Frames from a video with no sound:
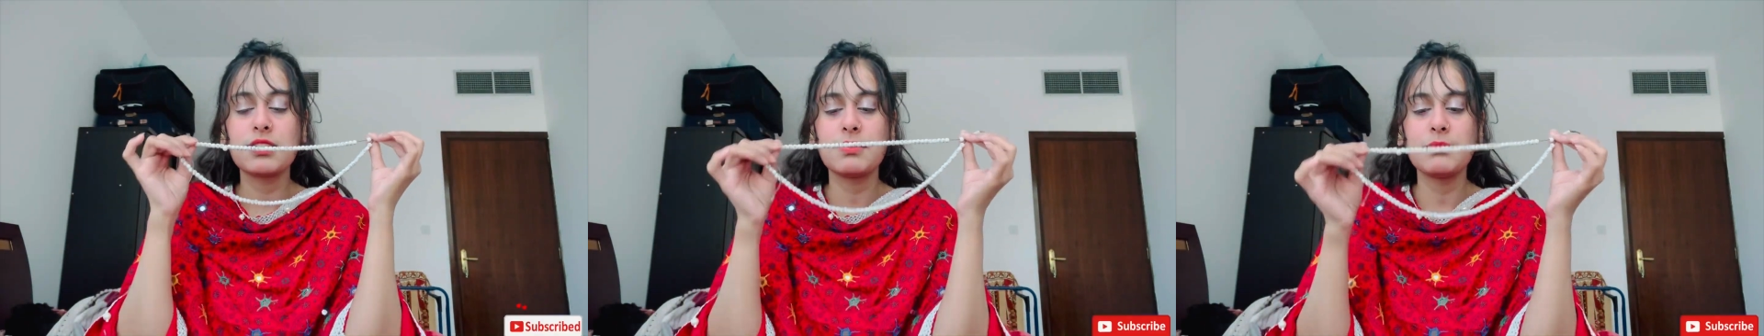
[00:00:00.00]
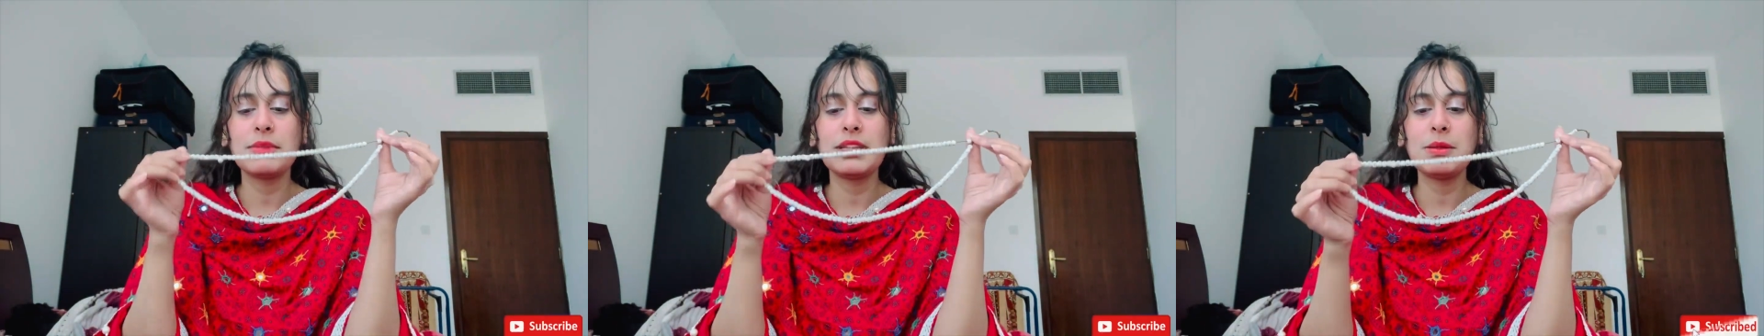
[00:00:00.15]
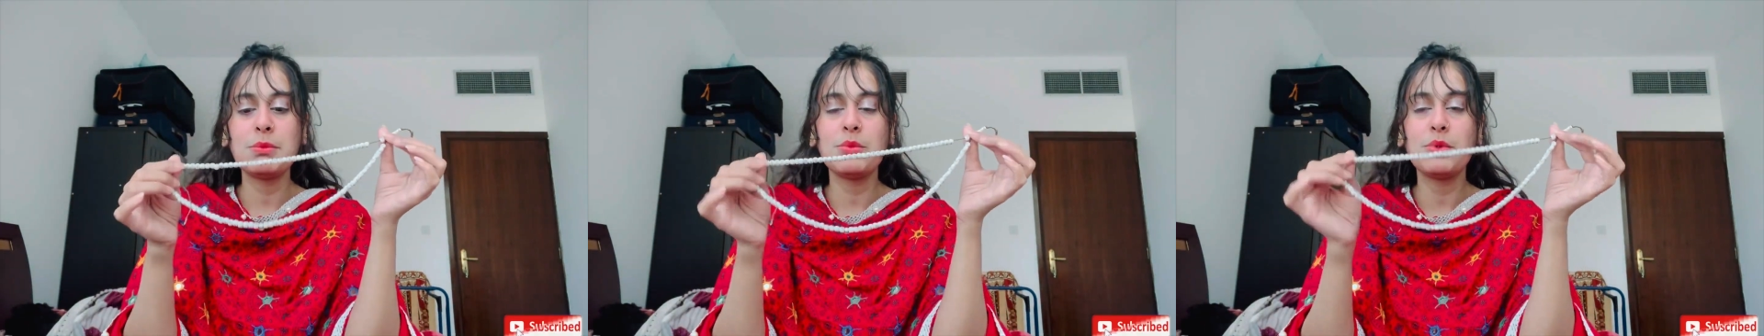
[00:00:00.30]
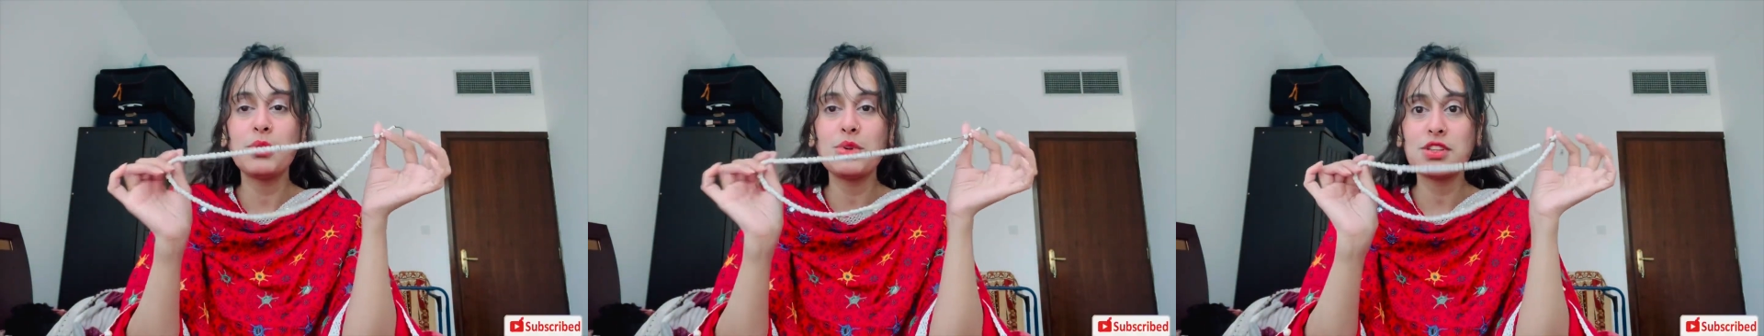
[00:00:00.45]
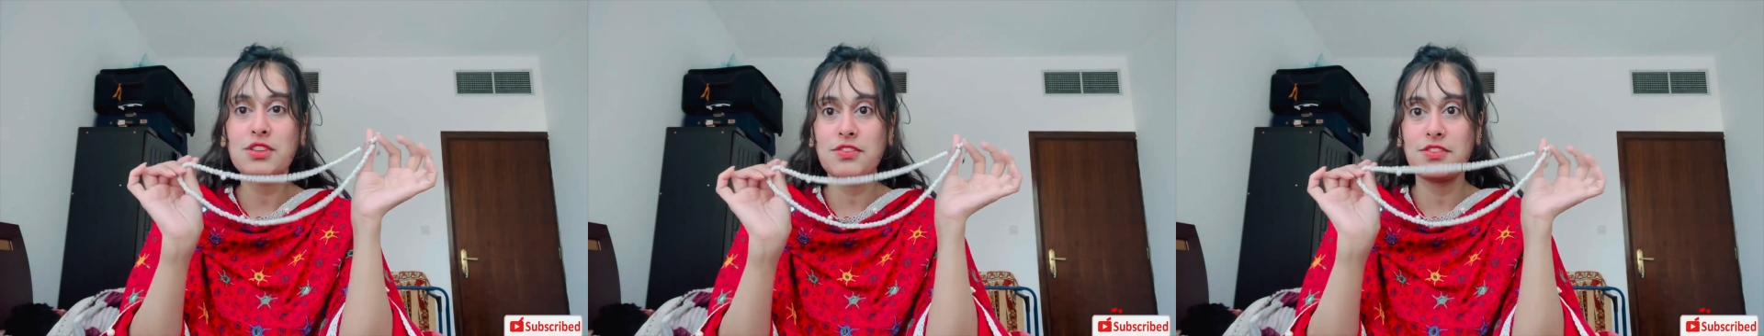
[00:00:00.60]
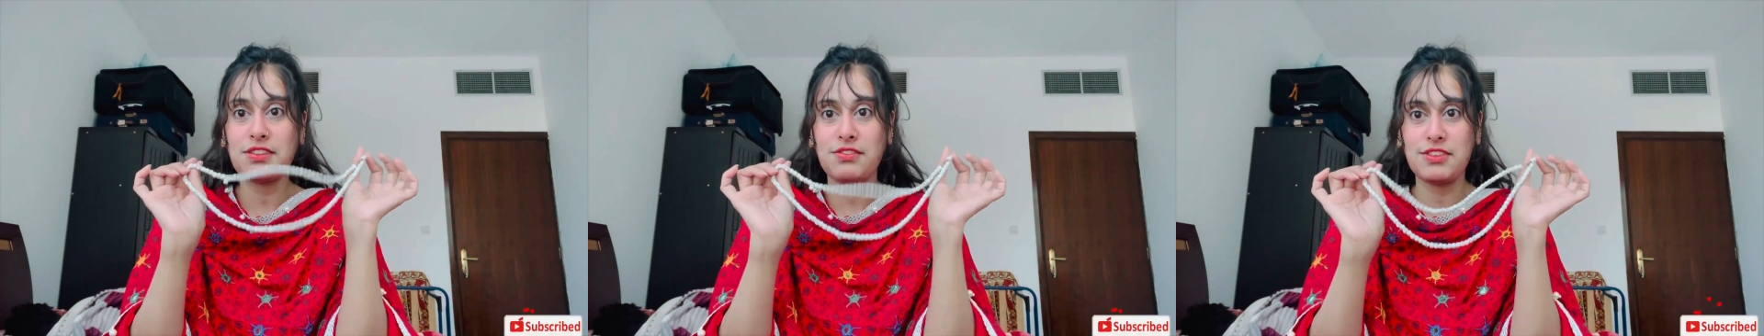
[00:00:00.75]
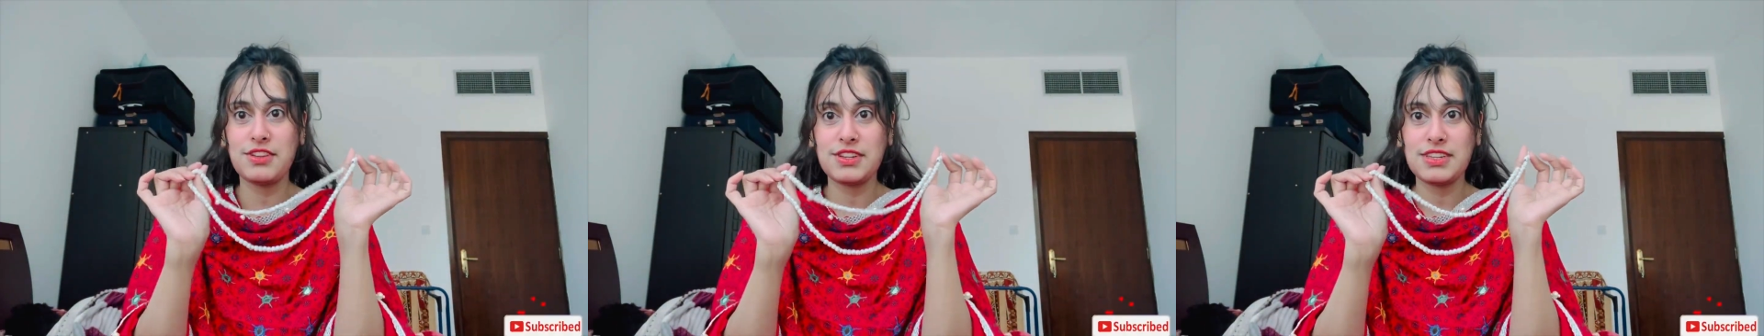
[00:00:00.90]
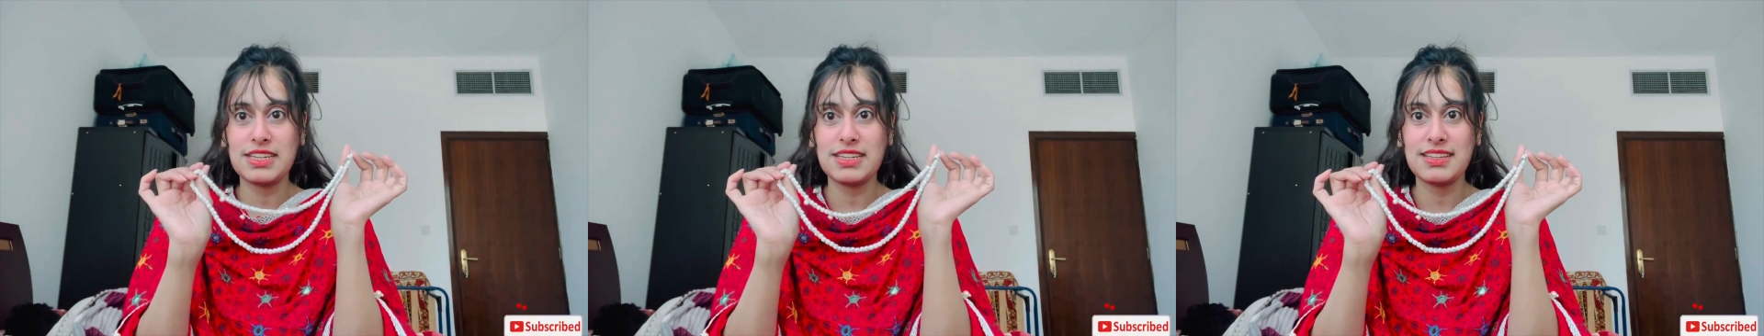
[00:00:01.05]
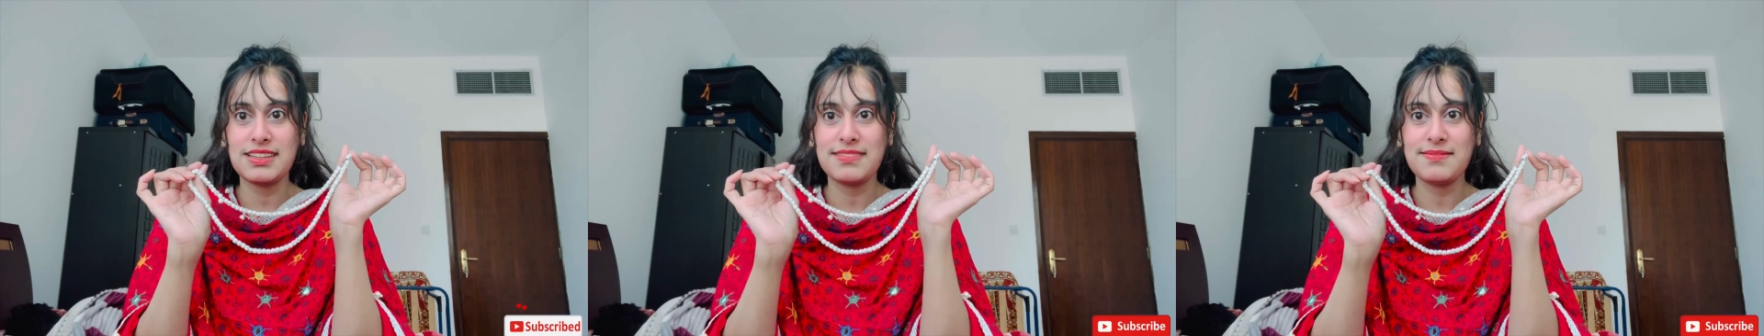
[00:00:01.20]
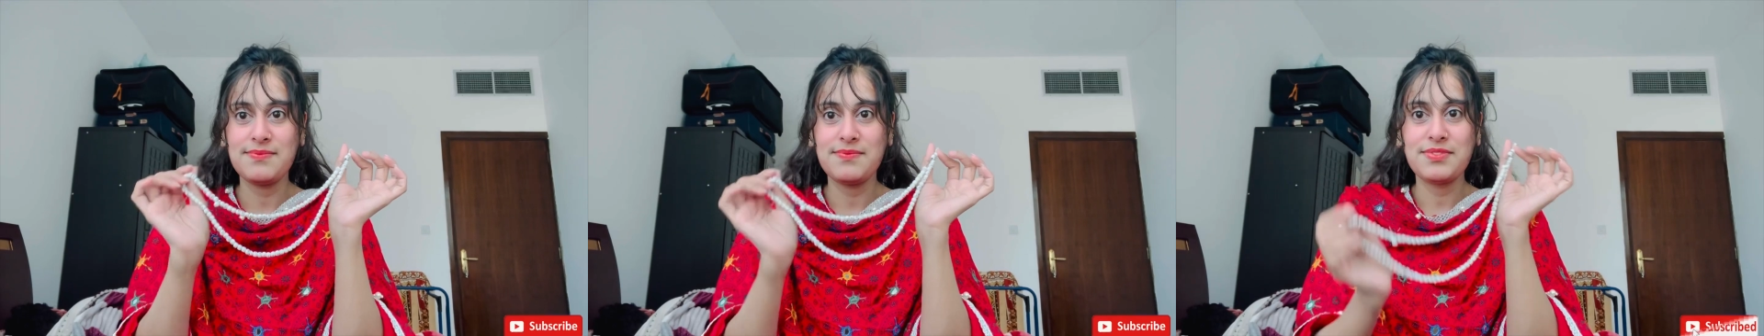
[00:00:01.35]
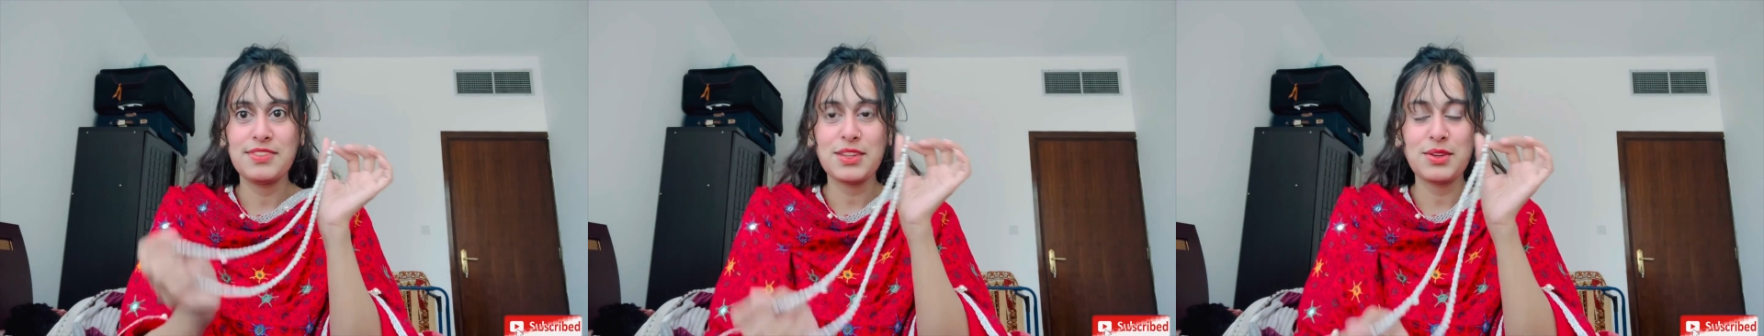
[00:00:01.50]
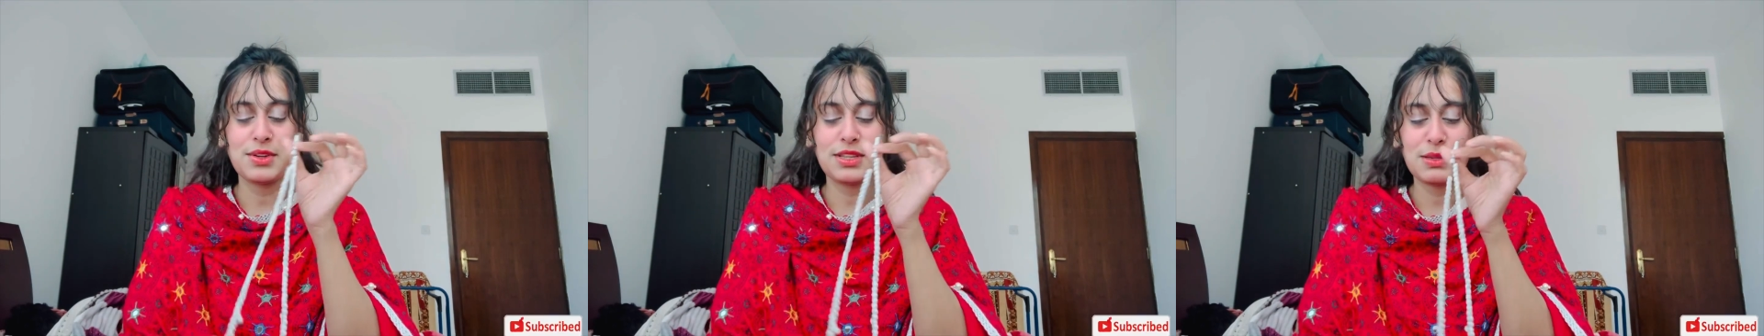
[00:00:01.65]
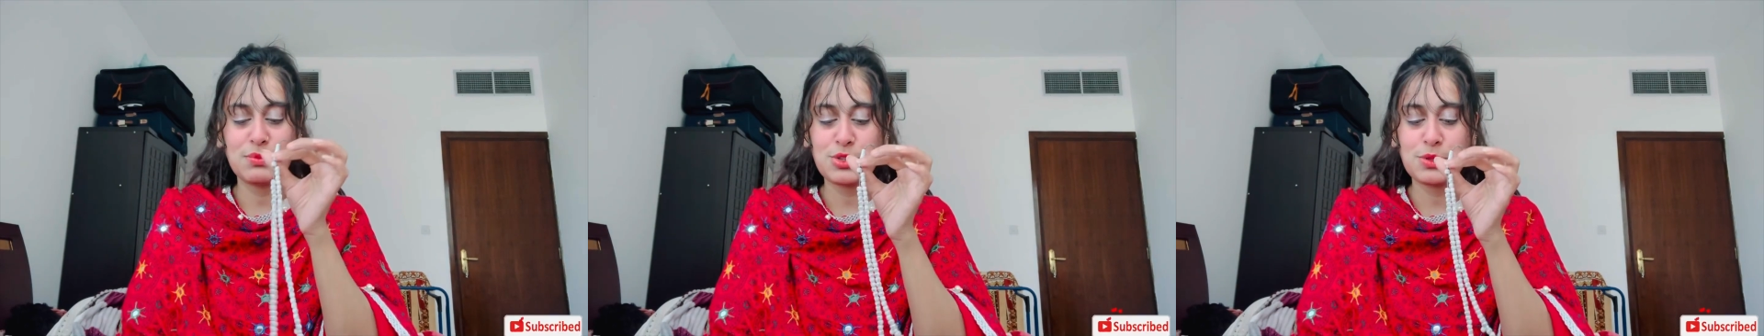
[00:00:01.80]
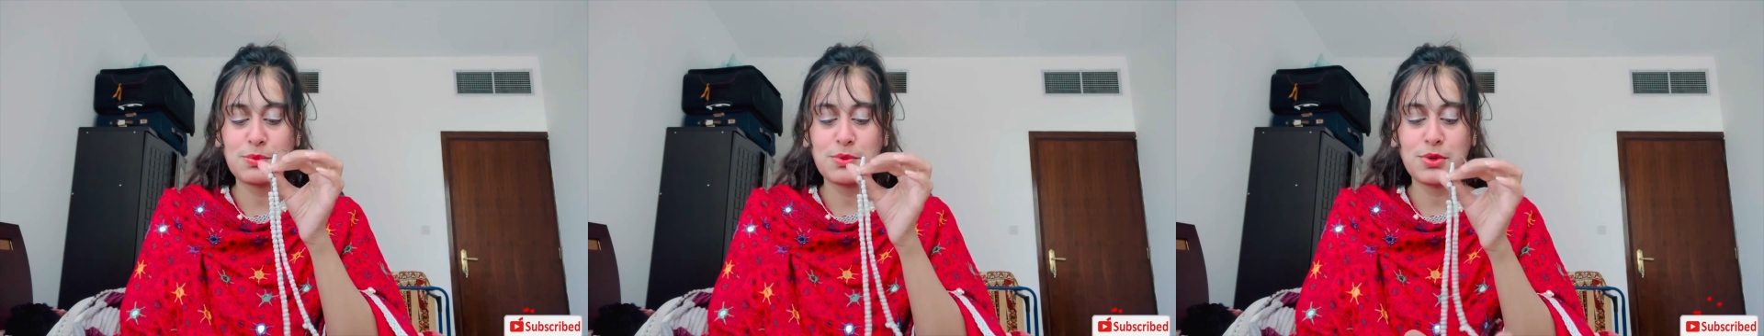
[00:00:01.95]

मेरी मोस्ट फेवरेट है और ये मुझे